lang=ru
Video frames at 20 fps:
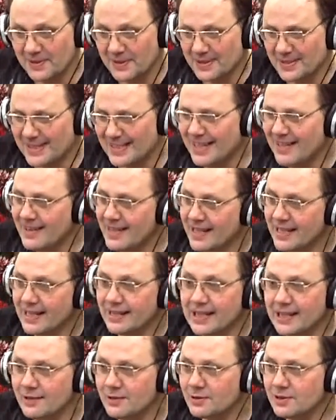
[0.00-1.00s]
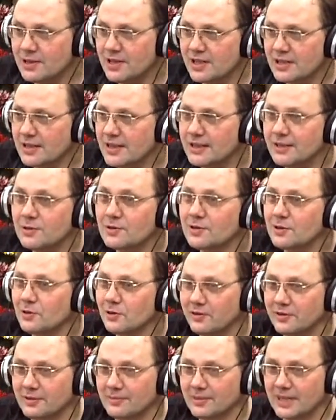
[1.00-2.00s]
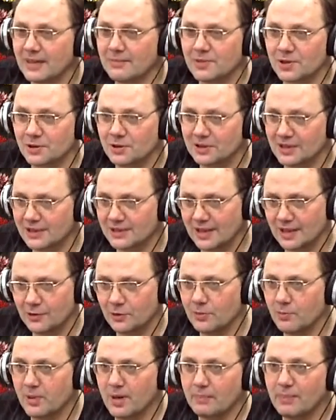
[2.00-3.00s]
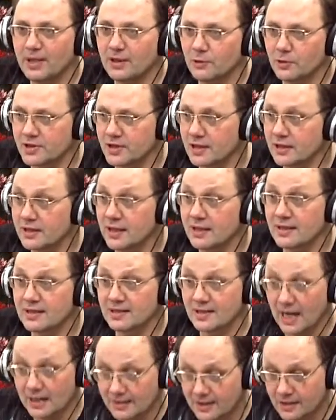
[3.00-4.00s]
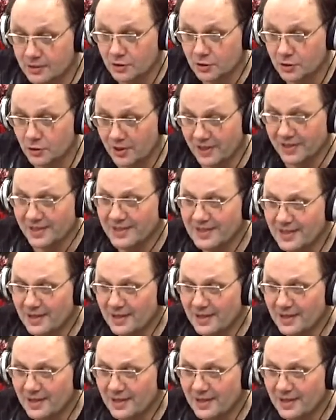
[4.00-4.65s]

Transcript: просто, и она услышала одно слово, там что-то такое про полозья. Она самки, что ли?